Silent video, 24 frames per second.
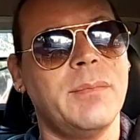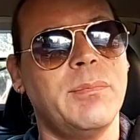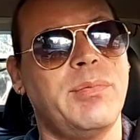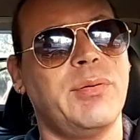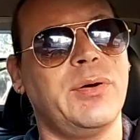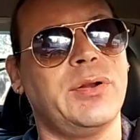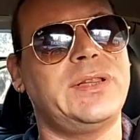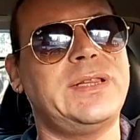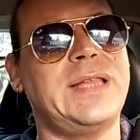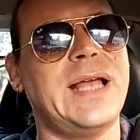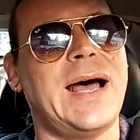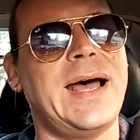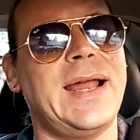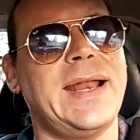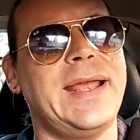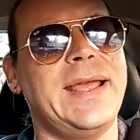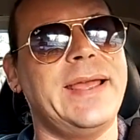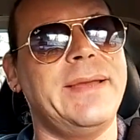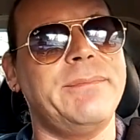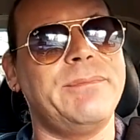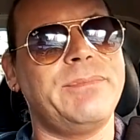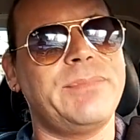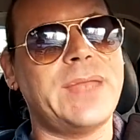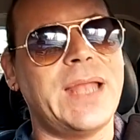
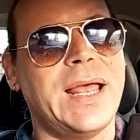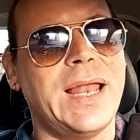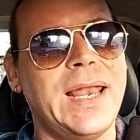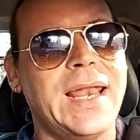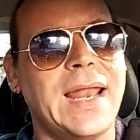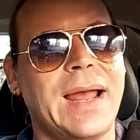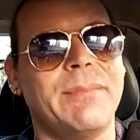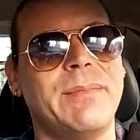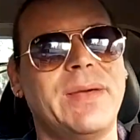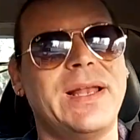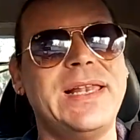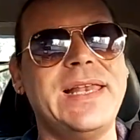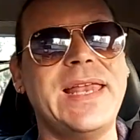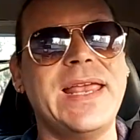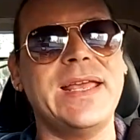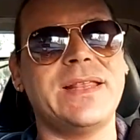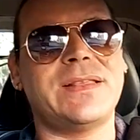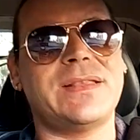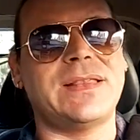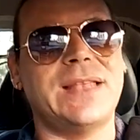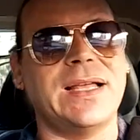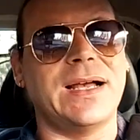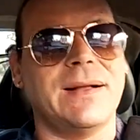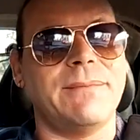portare la
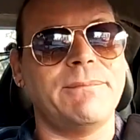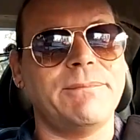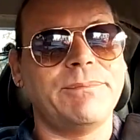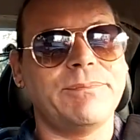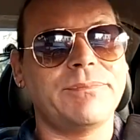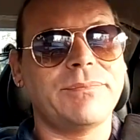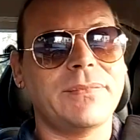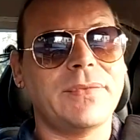maglietta,